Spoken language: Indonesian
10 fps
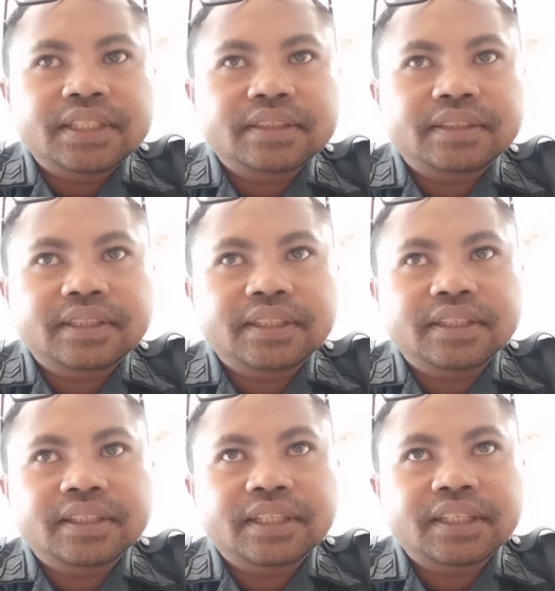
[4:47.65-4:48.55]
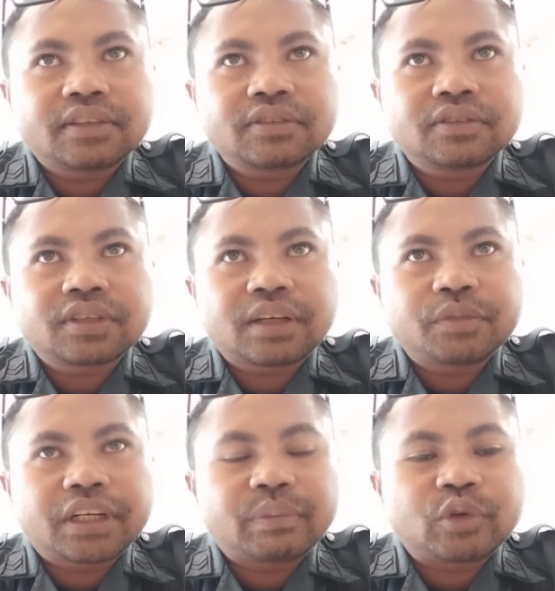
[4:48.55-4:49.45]
sehingga itu
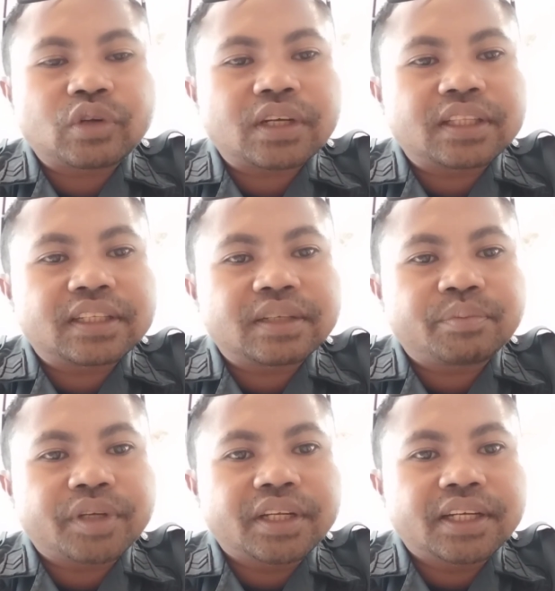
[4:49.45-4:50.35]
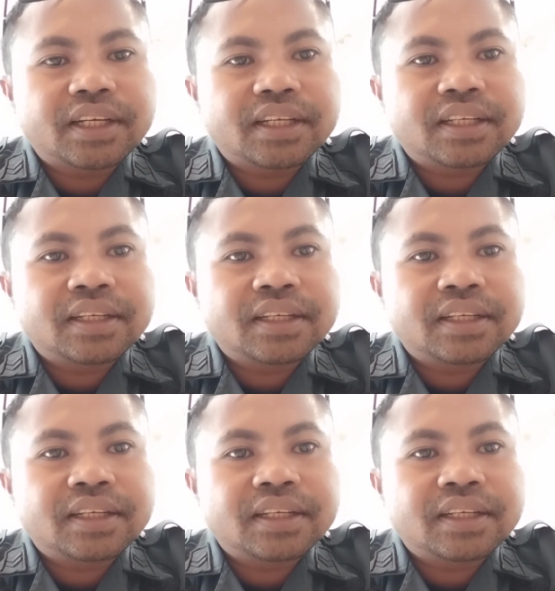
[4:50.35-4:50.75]
kami laporkan kepada